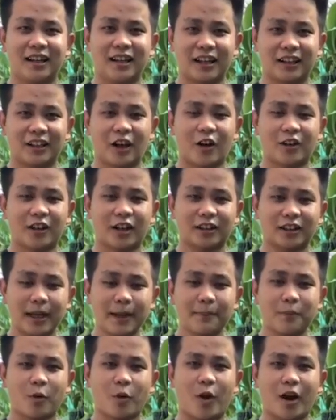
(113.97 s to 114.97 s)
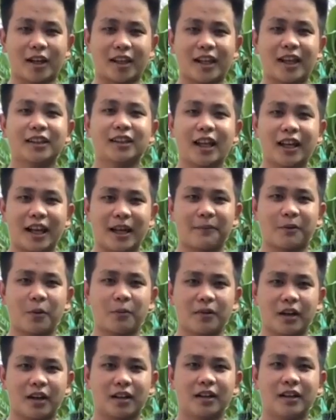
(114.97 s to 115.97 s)
điện thoại trực tiếp hoặc nhắn tin em
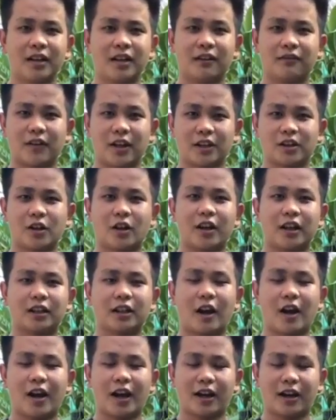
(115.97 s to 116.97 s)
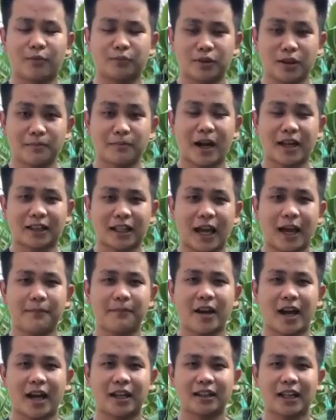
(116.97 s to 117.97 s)
cũng được về số điện thoại là
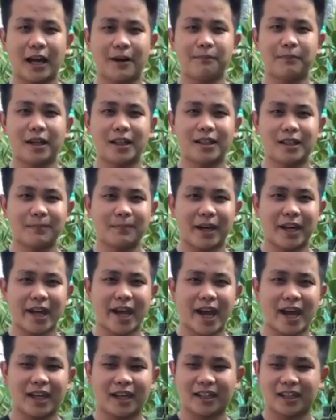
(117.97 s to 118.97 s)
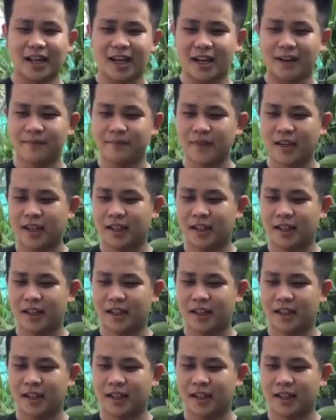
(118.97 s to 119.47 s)
0938 28 anh chị ạ